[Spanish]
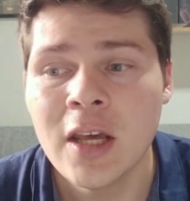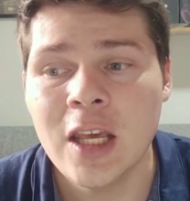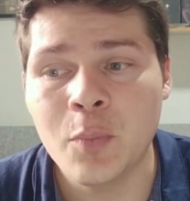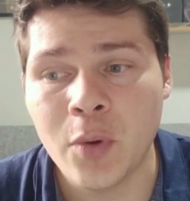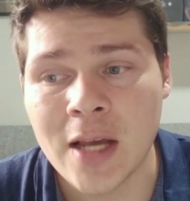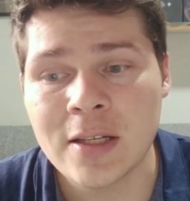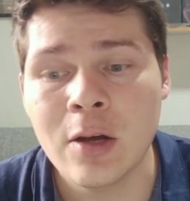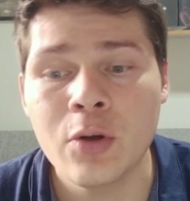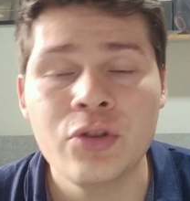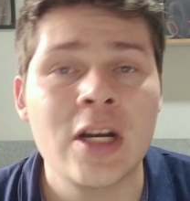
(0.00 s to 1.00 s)
y puedas
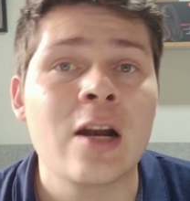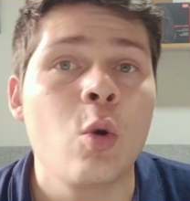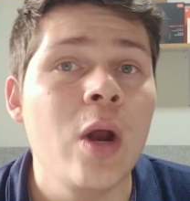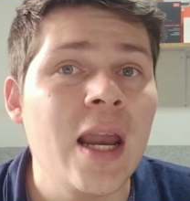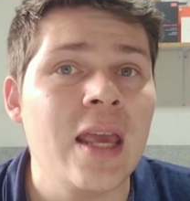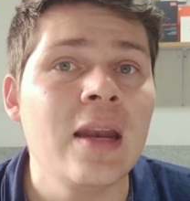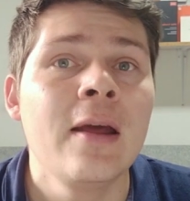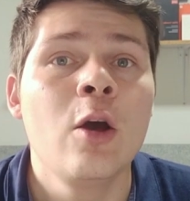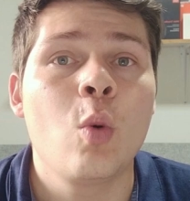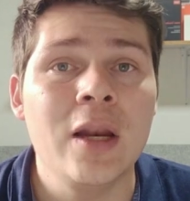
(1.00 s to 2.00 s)
encontrar o elegir
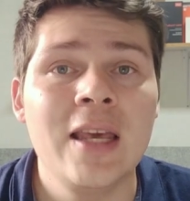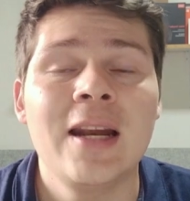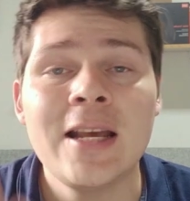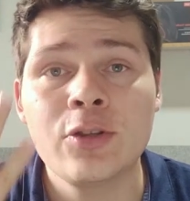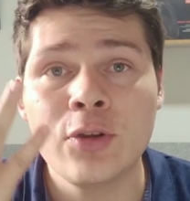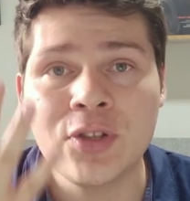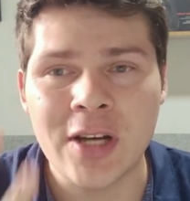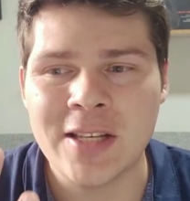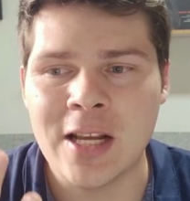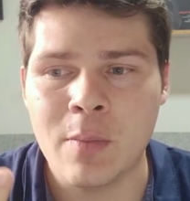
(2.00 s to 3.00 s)
cualquiera de estos
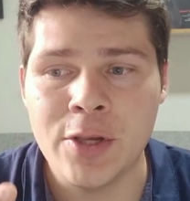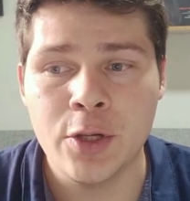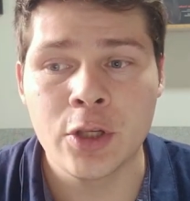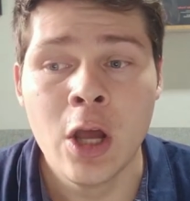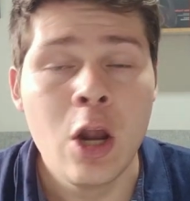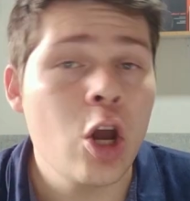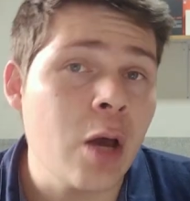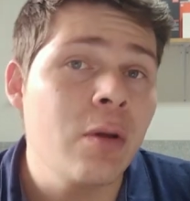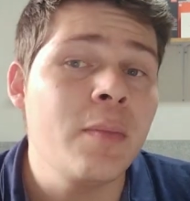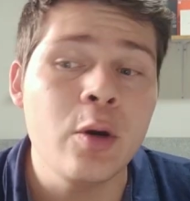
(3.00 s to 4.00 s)
tres servicios. Lo que
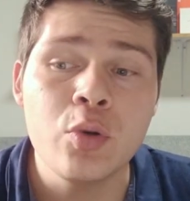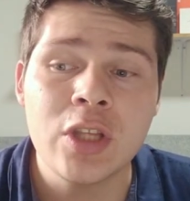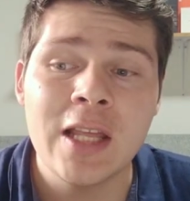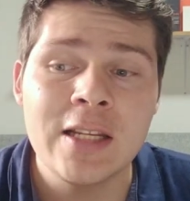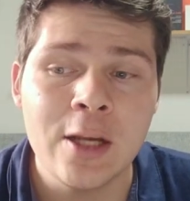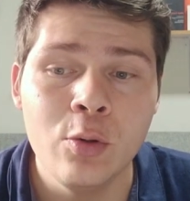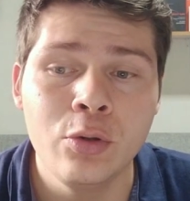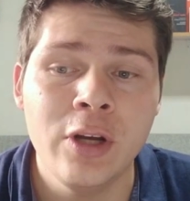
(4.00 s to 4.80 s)
más me gusta del segundo y